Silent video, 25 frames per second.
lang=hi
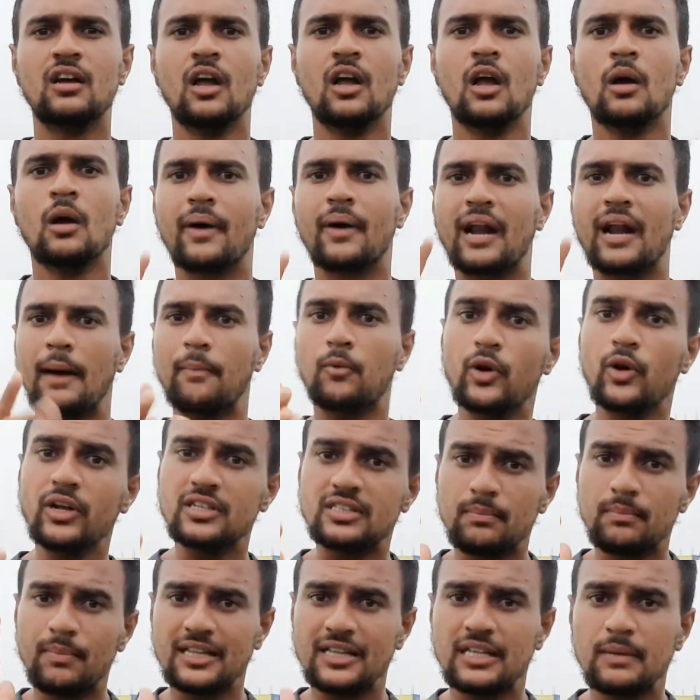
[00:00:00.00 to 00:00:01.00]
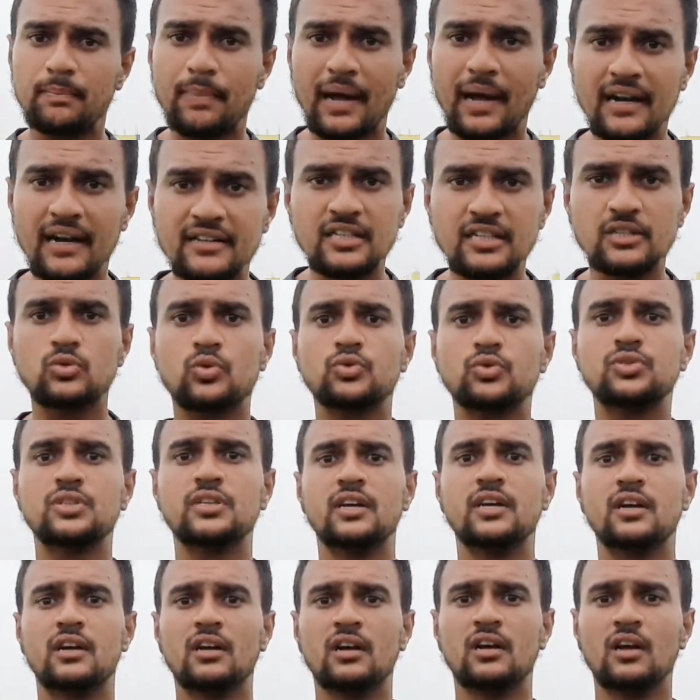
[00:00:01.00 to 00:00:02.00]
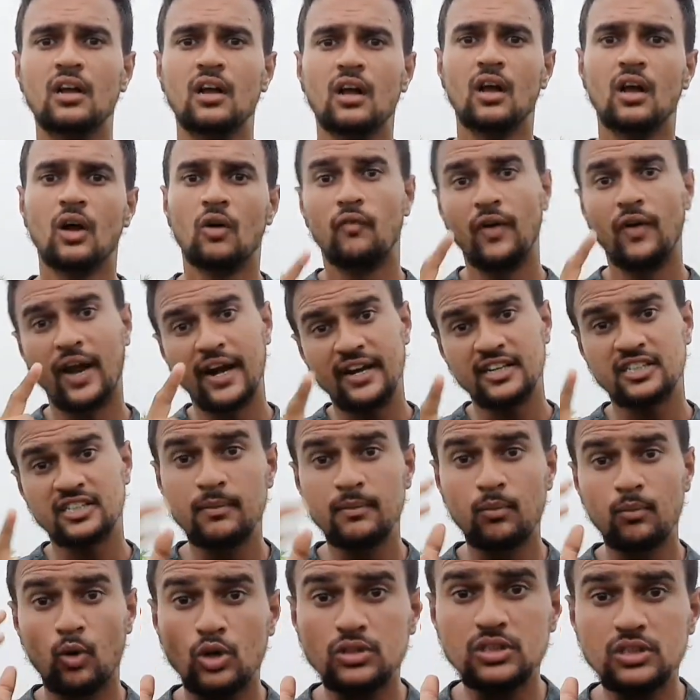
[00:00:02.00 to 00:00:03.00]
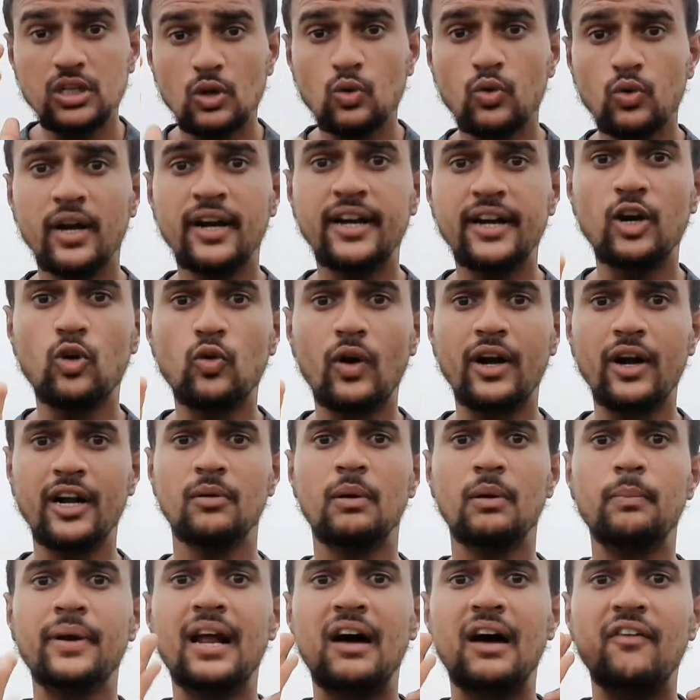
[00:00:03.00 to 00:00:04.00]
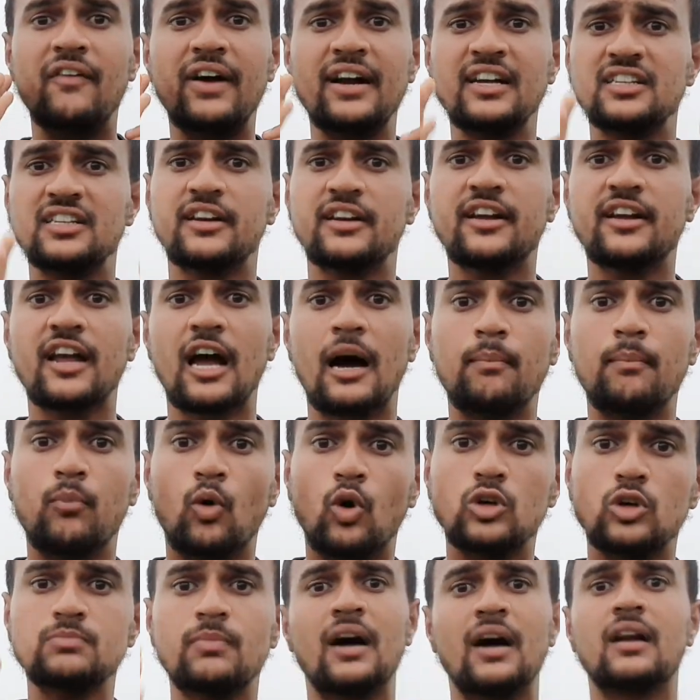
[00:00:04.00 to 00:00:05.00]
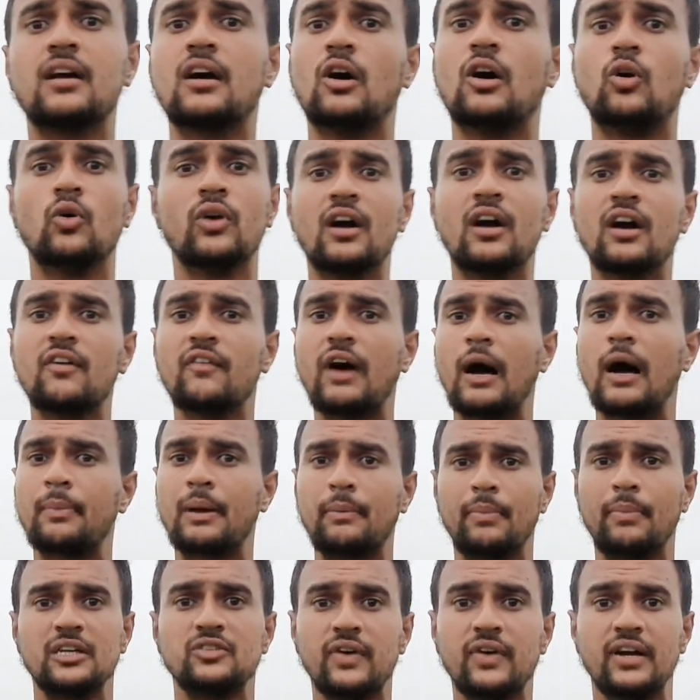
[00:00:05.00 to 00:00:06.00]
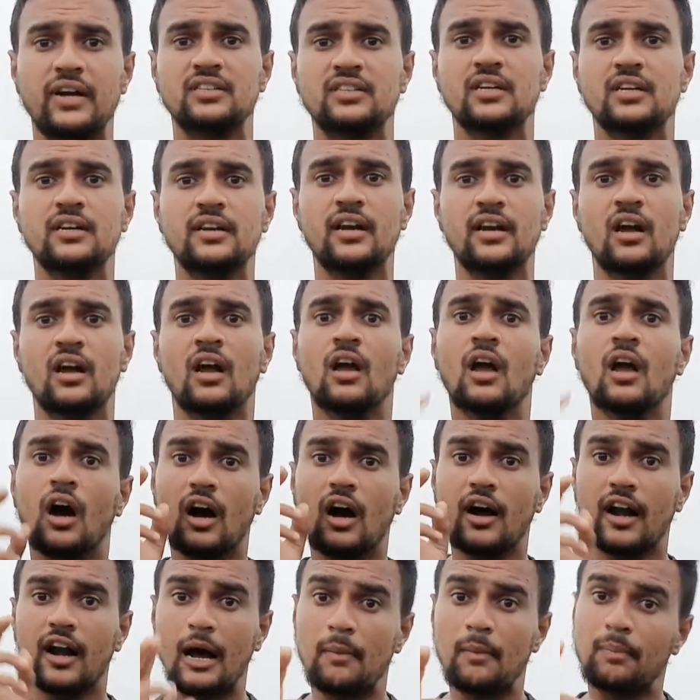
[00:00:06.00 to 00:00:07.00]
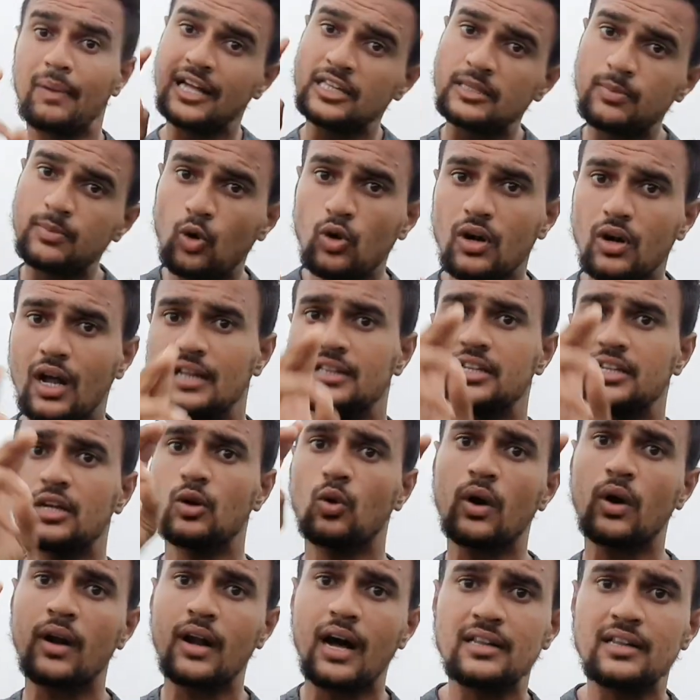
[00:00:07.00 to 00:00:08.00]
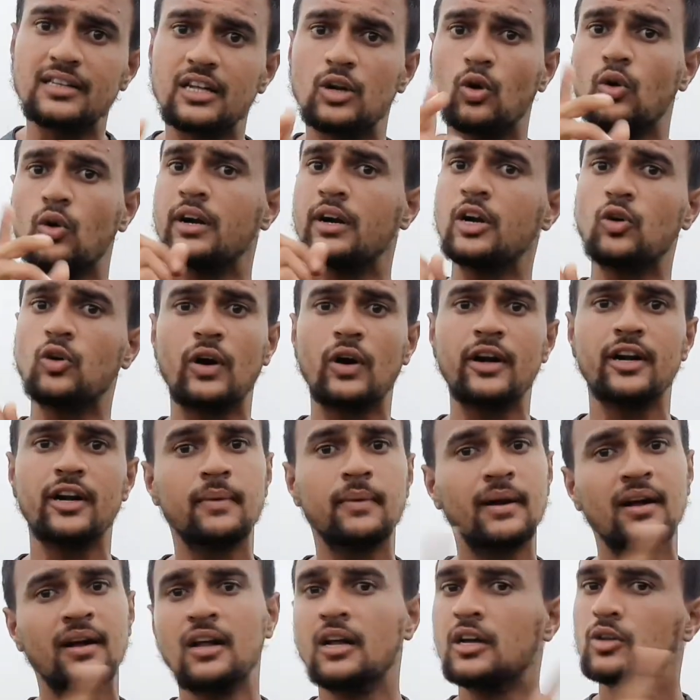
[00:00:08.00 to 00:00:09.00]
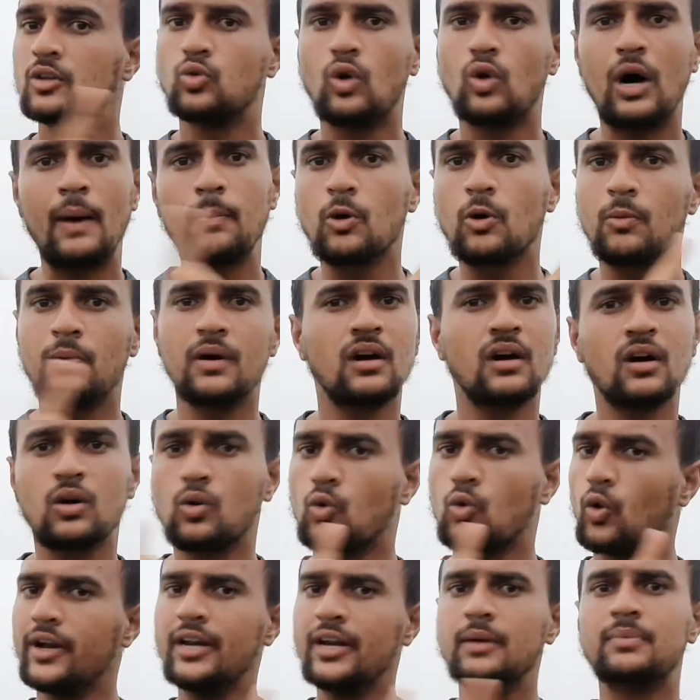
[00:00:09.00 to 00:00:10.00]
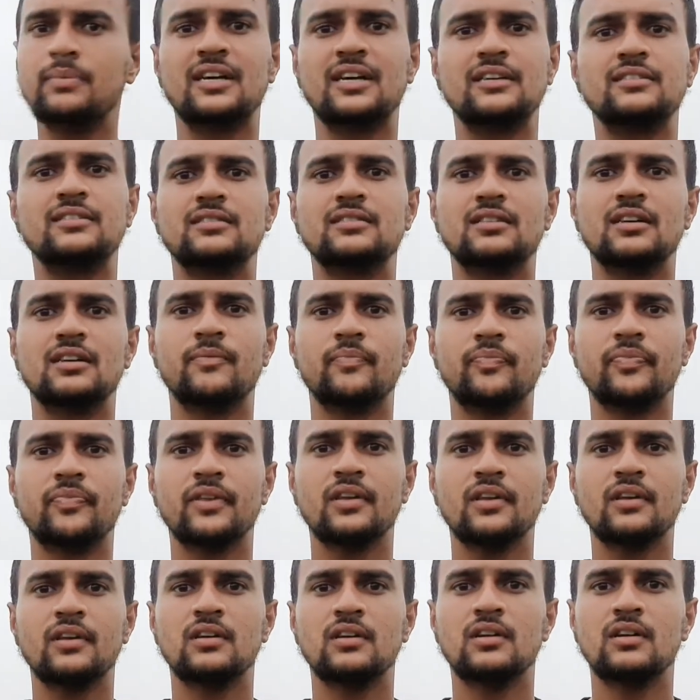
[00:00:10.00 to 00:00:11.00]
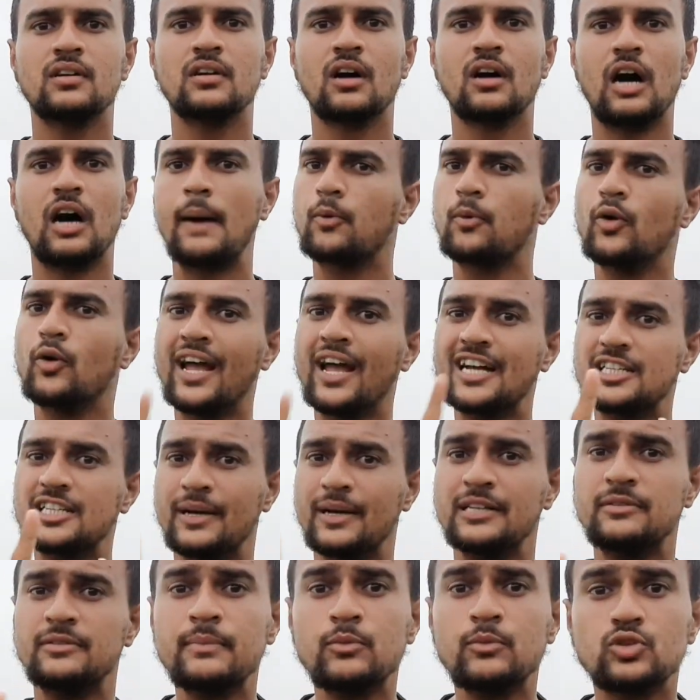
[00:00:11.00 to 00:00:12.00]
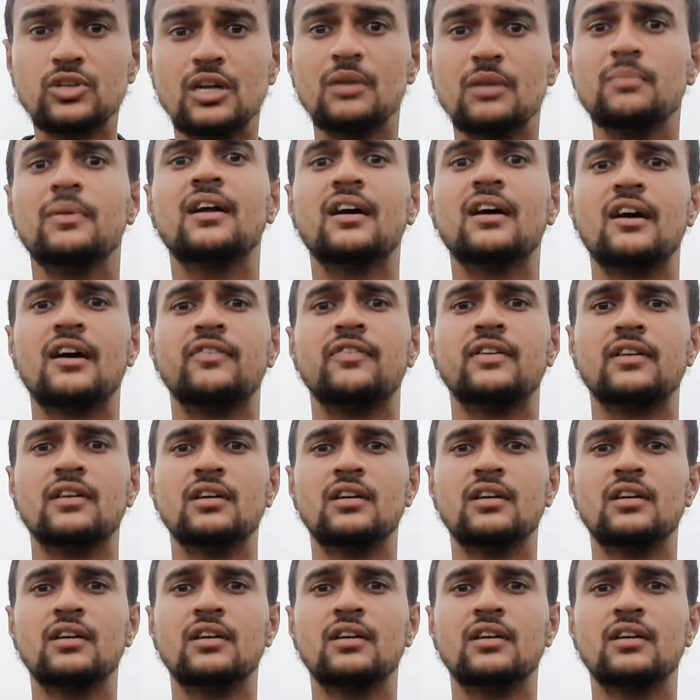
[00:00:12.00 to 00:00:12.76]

पर आपको ये सब बातें पहले से ही सोचनी है वेरिएशन बहुत ज़रूरी है टी ट्वेंटी में बिना वेरिएशन के आप बहुत मार खाओगे अगर आपके पास वेरिएशन नहीं है अगर आप लेंथ बॉल डालते रहोगे डालते रहोगे टी ट्वेंटी में तो आपको कोई नहीं बचा सकता आपको नेक्स्ट मैच में मुश्किल मिलेगा फिर